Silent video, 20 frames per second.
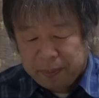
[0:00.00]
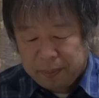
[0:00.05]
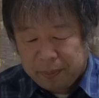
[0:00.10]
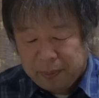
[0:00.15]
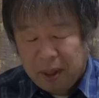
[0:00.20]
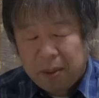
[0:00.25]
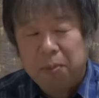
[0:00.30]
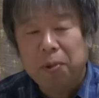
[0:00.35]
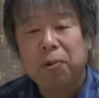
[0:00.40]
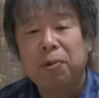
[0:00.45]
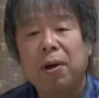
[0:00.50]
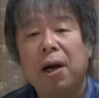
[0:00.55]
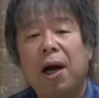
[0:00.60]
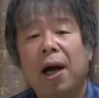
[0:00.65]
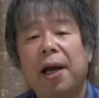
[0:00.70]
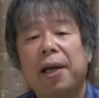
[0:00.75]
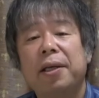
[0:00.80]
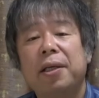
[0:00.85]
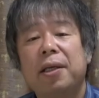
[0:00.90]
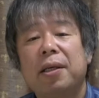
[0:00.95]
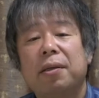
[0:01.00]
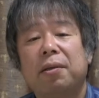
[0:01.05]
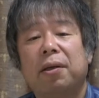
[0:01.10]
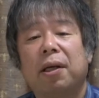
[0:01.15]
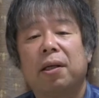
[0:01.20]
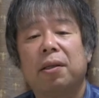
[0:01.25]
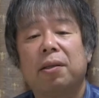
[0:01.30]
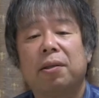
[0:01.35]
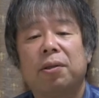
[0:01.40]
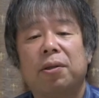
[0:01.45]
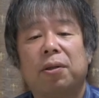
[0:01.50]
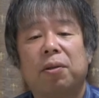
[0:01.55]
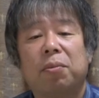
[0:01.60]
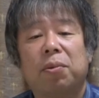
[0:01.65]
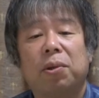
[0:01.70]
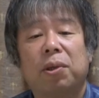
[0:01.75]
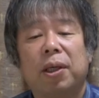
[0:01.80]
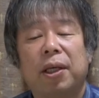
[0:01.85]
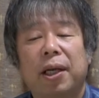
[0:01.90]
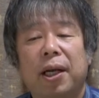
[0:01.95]
まあ僕はハイキングなんていうの
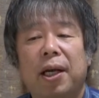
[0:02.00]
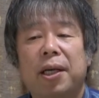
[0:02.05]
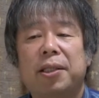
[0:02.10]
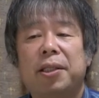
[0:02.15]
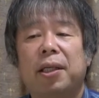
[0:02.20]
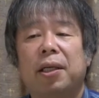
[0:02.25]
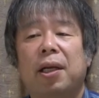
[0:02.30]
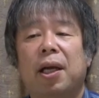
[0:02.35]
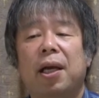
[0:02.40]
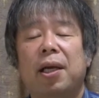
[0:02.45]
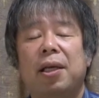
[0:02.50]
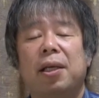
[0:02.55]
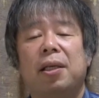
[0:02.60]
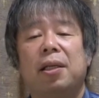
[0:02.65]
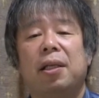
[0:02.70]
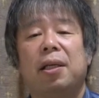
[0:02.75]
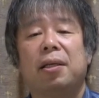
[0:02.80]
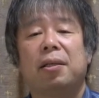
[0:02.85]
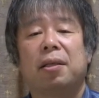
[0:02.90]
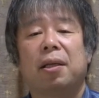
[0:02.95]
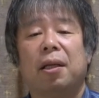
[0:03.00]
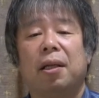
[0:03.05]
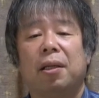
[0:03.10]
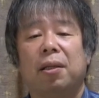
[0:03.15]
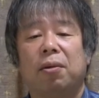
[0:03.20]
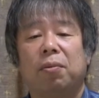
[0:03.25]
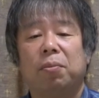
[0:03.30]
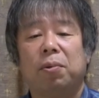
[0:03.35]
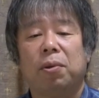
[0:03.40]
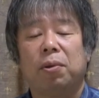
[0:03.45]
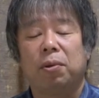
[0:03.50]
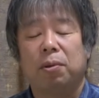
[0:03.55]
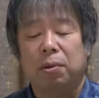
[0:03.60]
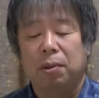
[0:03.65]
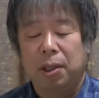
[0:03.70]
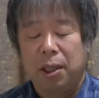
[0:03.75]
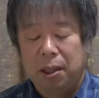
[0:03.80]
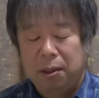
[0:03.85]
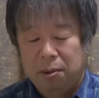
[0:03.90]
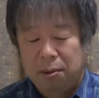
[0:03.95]
も嫌いじゃないんですけれども、
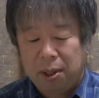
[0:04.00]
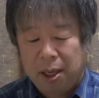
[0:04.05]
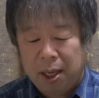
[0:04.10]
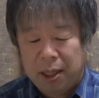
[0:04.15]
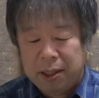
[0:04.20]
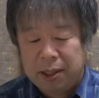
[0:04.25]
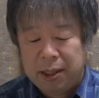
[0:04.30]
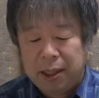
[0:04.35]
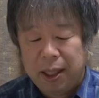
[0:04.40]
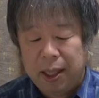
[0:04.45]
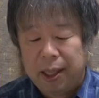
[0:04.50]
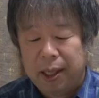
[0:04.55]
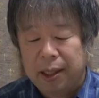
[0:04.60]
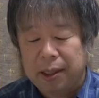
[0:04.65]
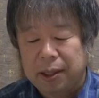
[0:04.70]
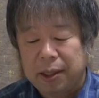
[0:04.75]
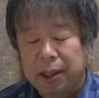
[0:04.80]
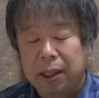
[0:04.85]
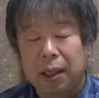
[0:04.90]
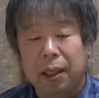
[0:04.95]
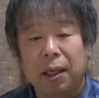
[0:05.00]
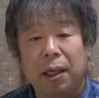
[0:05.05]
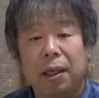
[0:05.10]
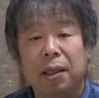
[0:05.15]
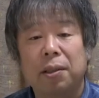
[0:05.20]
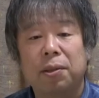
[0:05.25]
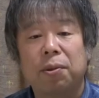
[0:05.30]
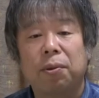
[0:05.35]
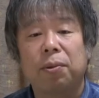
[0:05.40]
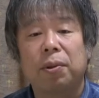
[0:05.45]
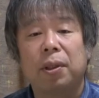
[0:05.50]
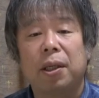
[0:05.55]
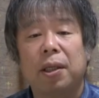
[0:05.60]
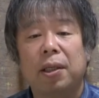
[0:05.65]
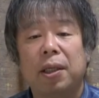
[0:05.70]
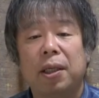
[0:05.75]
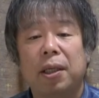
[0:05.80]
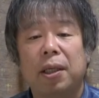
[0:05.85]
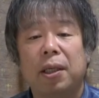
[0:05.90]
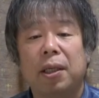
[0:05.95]
えっと、足怪我してからそんな
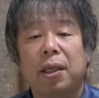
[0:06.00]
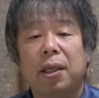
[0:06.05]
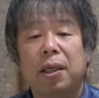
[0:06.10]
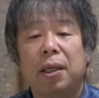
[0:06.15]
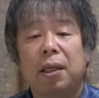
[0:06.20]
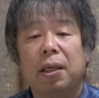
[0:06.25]
に